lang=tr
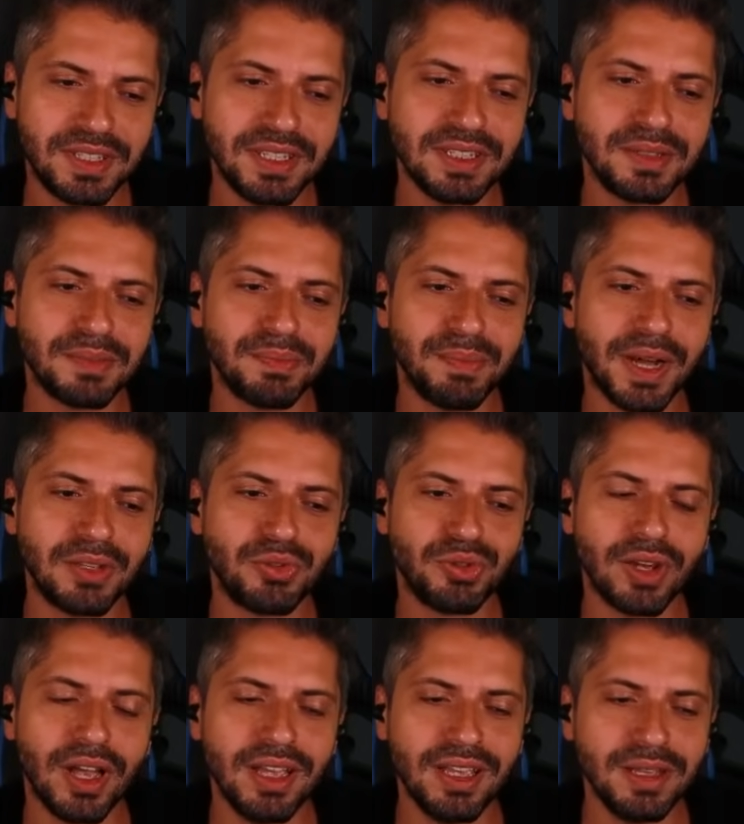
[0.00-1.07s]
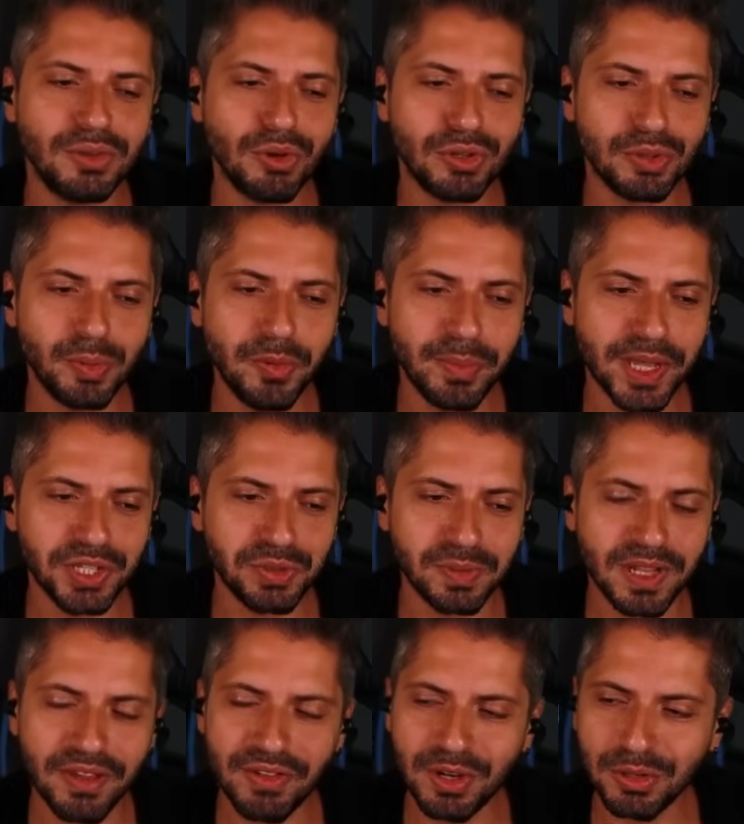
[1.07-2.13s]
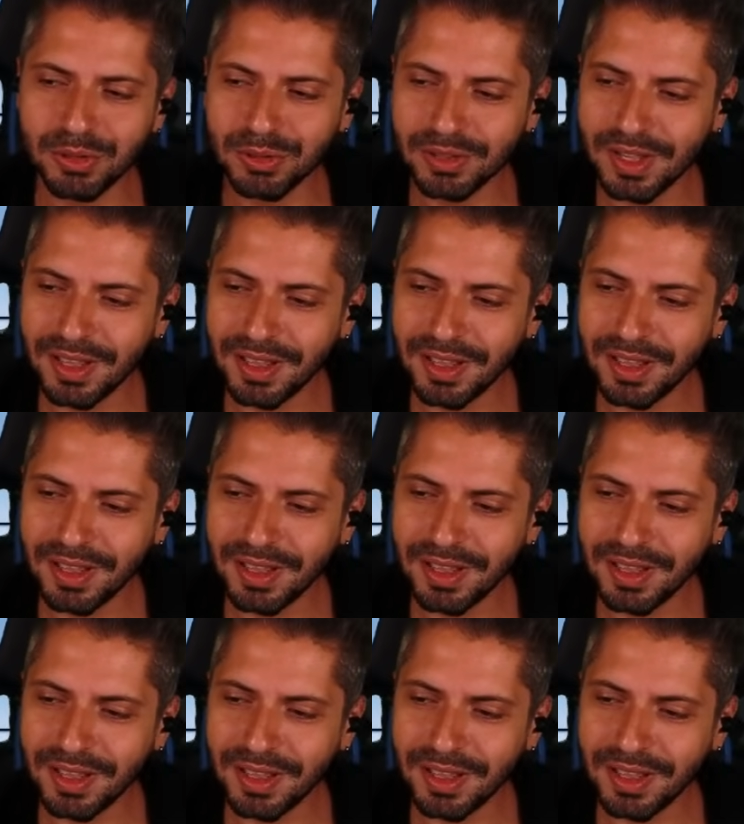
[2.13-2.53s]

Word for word: Siz Batshuayi'ye 4 mü 5 mi ne veriyordunuz